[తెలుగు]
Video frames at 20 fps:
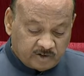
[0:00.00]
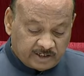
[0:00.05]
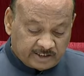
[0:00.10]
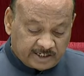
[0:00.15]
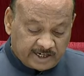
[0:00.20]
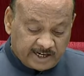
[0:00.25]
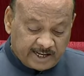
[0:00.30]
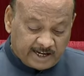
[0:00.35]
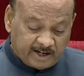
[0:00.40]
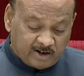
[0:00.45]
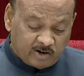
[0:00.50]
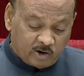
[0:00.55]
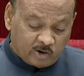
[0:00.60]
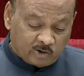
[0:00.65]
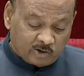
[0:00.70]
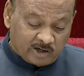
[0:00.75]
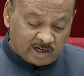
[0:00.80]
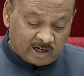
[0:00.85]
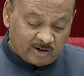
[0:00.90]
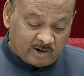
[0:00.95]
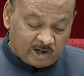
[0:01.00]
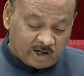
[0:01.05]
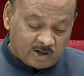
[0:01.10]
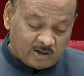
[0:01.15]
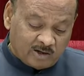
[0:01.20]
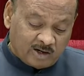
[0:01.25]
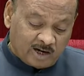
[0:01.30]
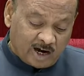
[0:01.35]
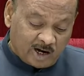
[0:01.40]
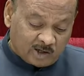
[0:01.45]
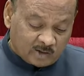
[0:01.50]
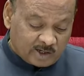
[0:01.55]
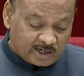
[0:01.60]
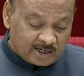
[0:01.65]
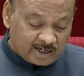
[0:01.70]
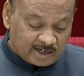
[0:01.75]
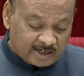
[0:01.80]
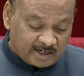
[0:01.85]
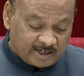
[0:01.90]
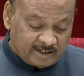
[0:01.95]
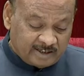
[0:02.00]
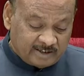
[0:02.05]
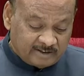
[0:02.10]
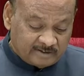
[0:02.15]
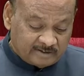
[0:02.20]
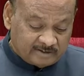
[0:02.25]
వ్యతిరేకంగా ఉన్నవారు కాదు అనండి